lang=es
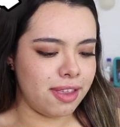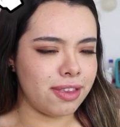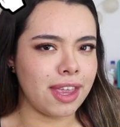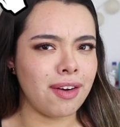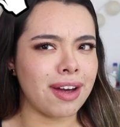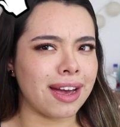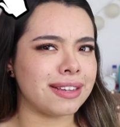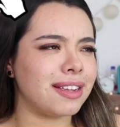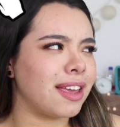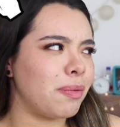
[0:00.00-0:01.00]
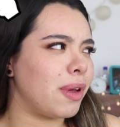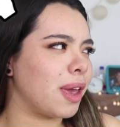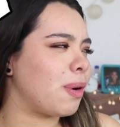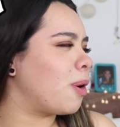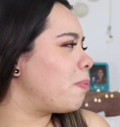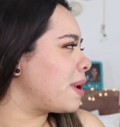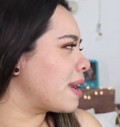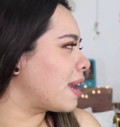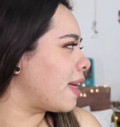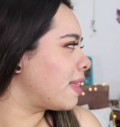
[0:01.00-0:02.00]
No. tengo que decir quién me llevó a
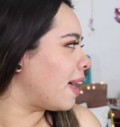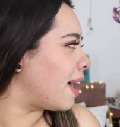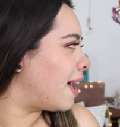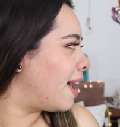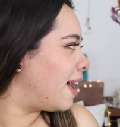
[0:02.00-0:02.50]
comprar nada.